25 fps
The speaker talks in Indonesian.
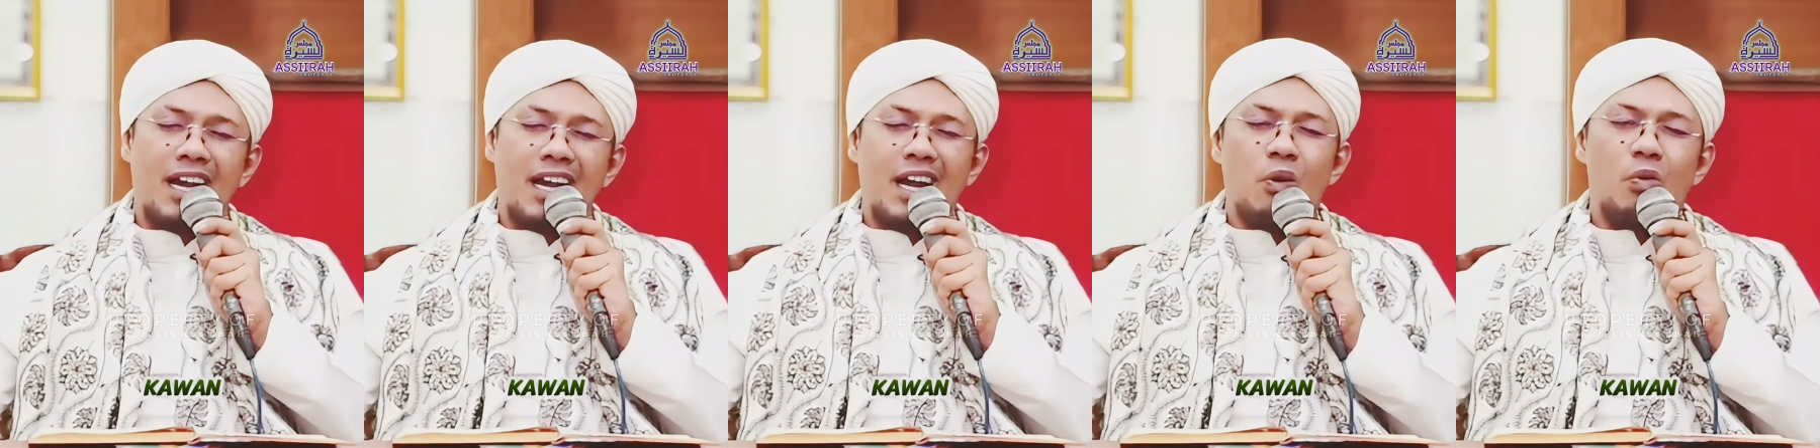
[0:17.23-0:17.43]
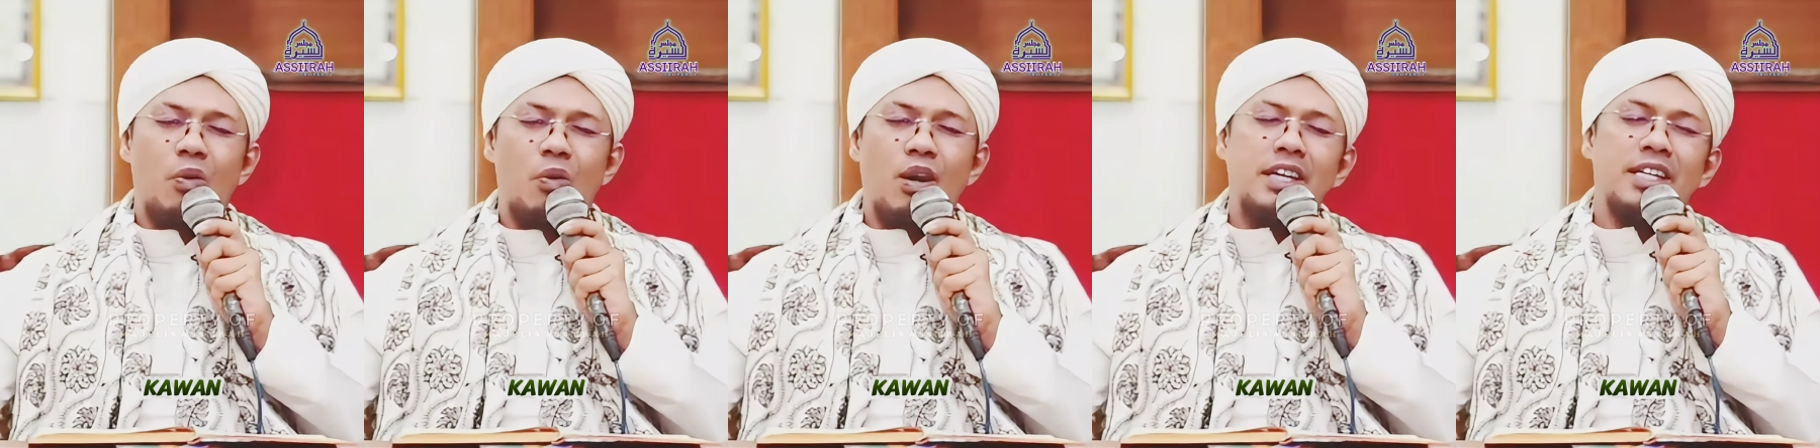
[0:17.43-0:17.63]

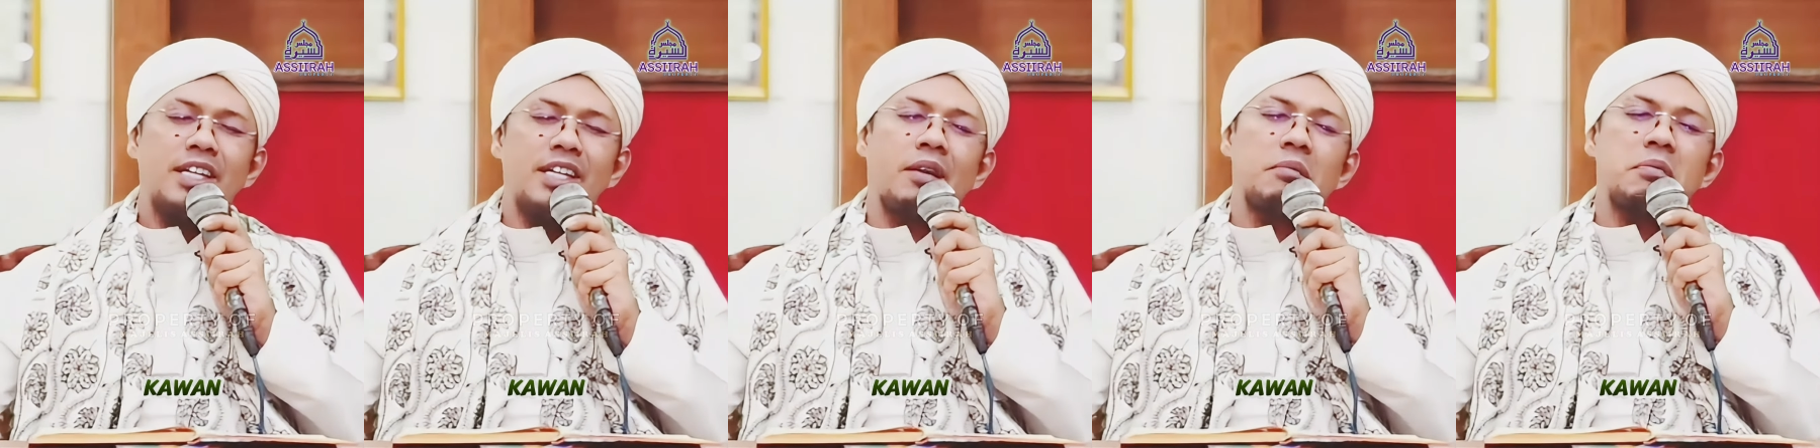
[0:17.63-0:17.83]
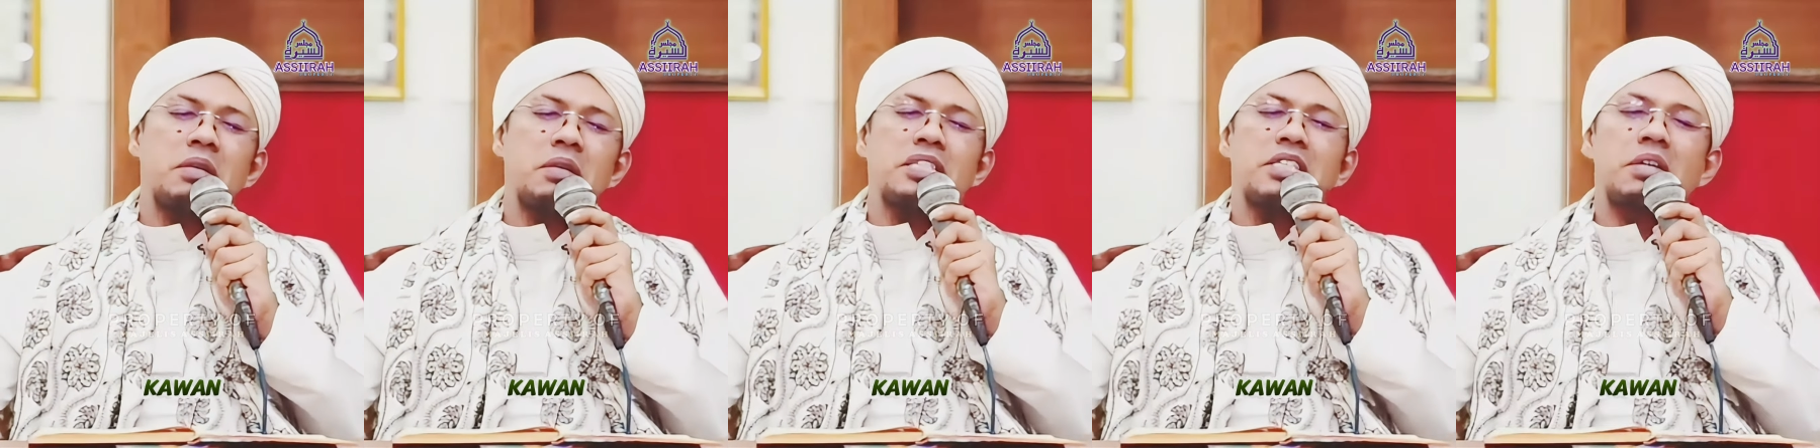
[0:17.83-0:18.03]
kawan
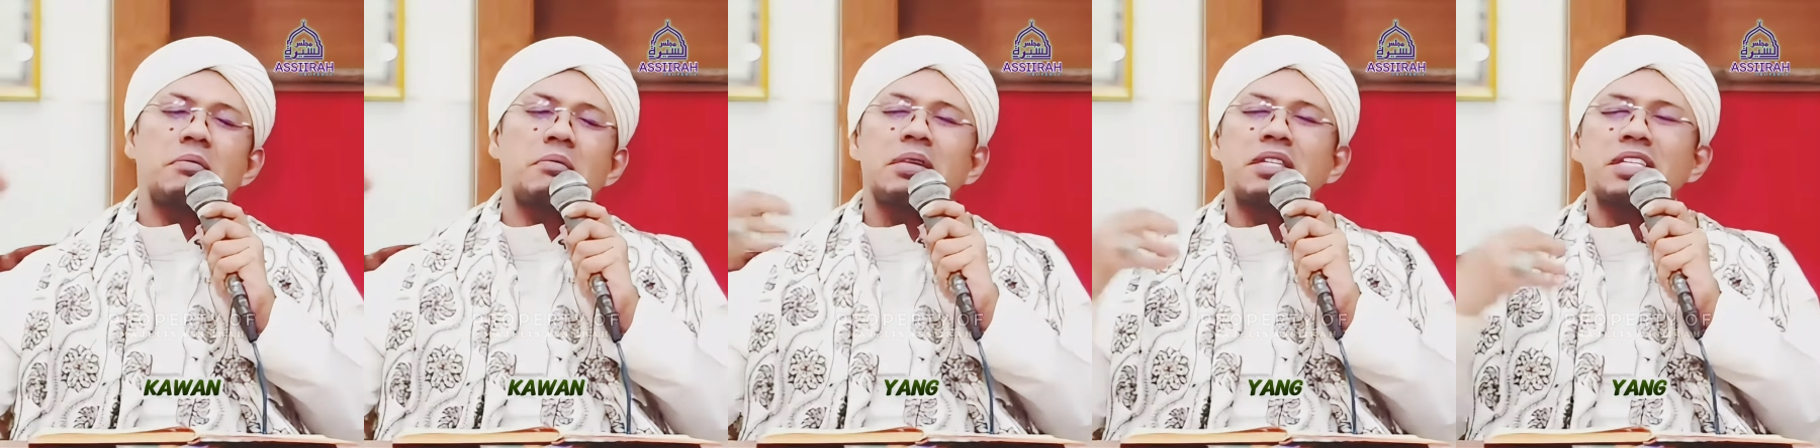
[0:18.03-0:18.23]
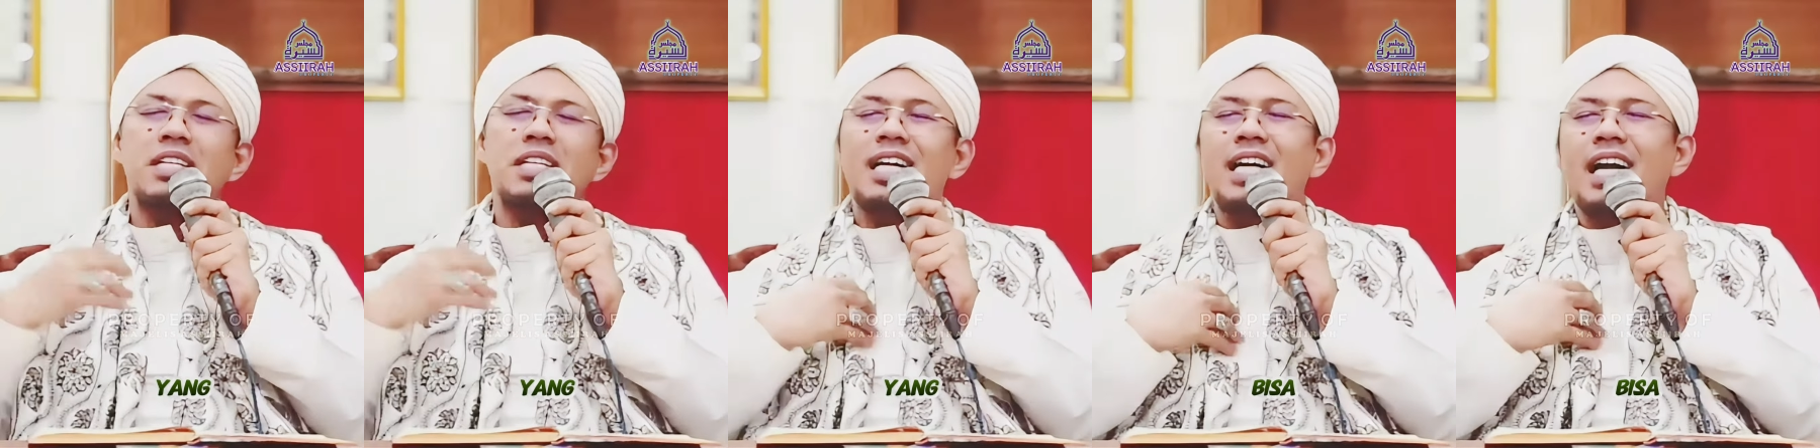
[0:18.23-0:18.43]
yang
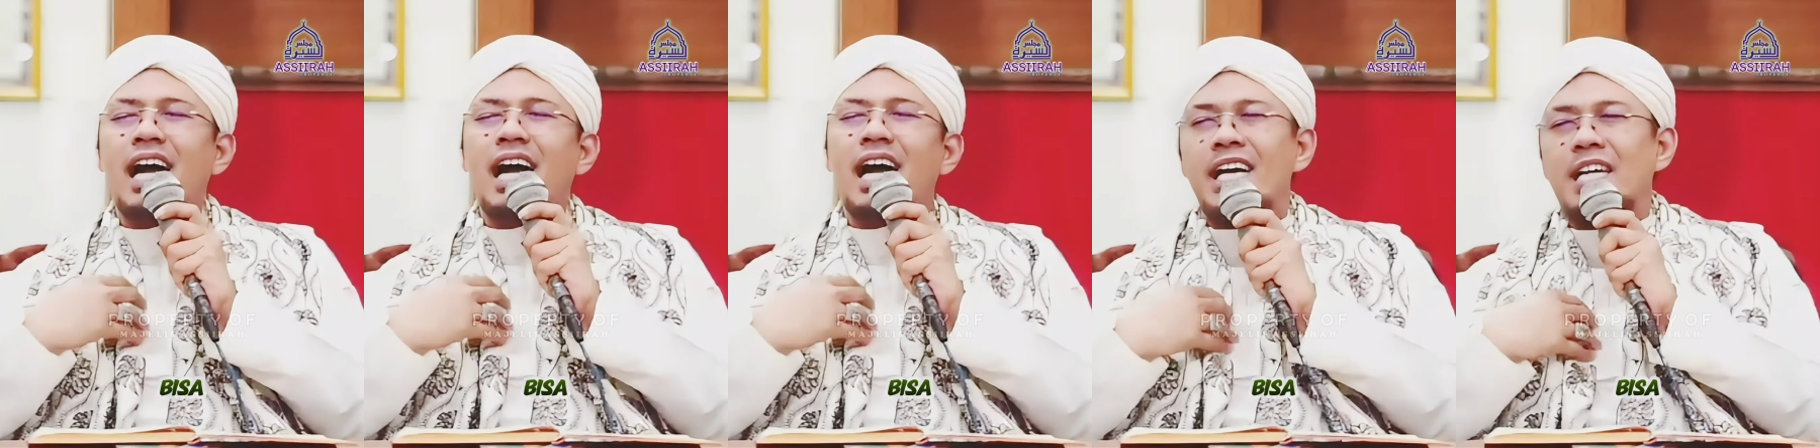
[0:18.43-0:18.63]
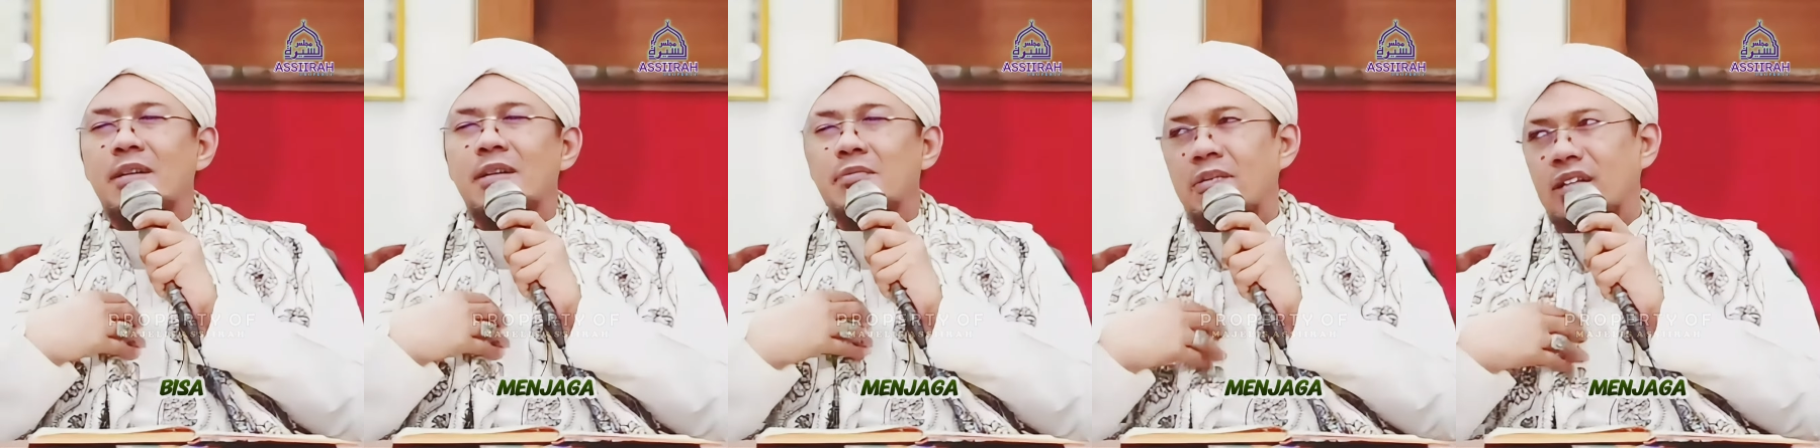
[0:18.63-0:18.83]
bisa
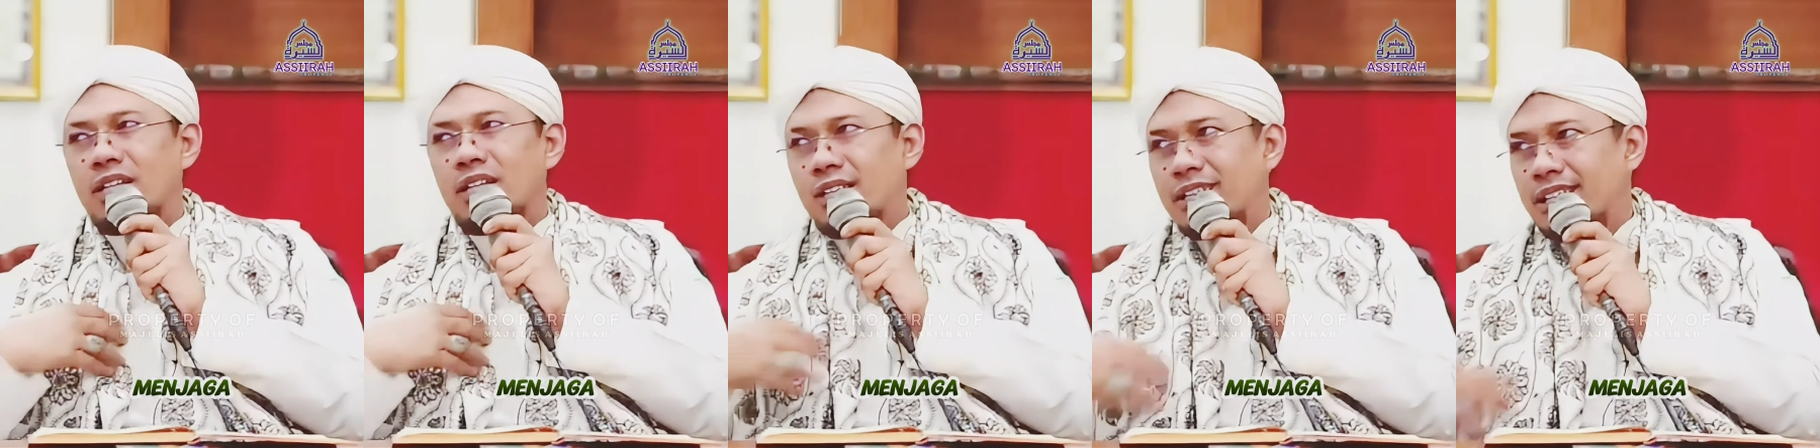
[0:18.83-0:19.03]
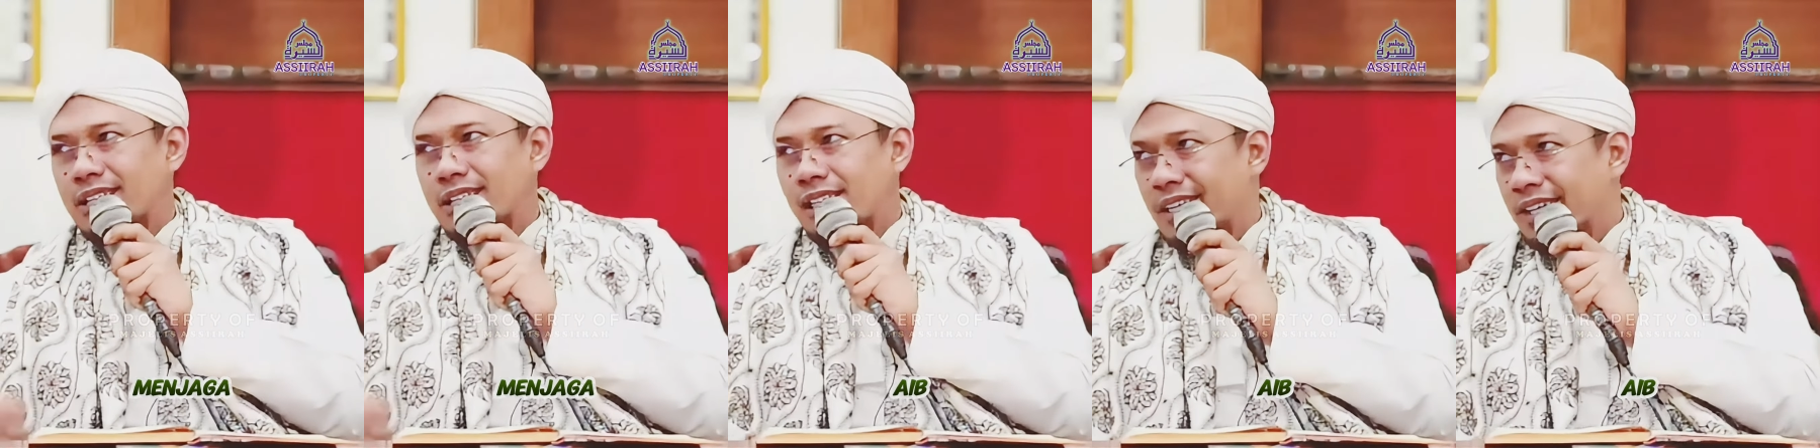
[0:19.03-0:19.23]
menjaga aib
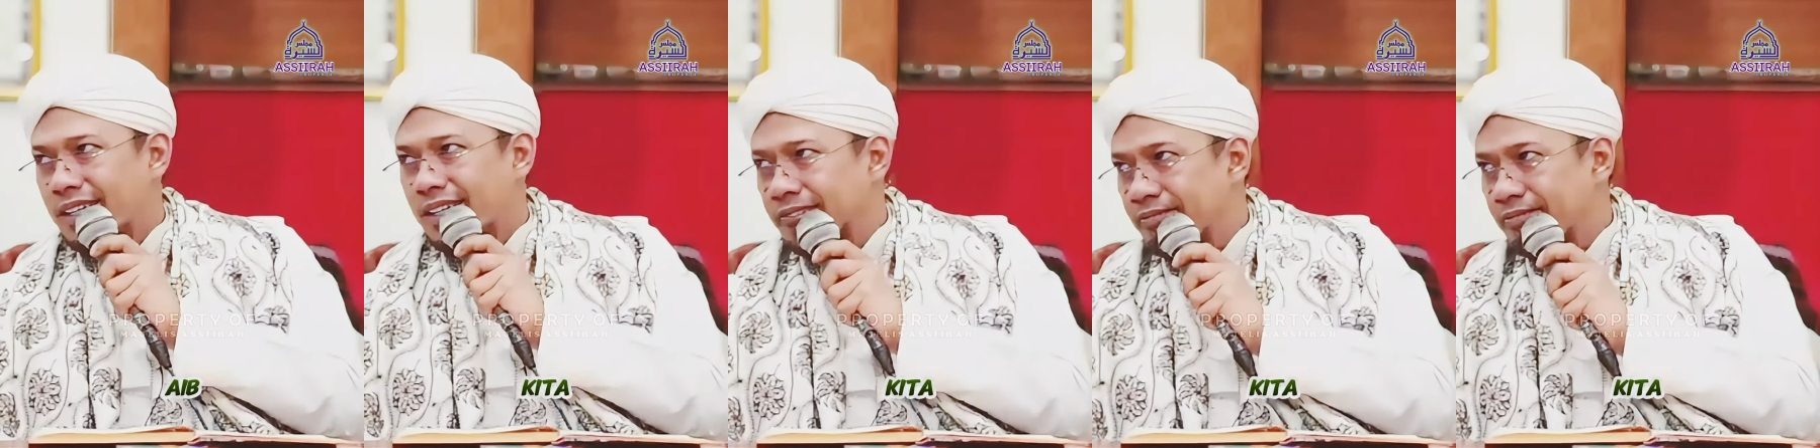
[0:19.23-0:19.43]
kita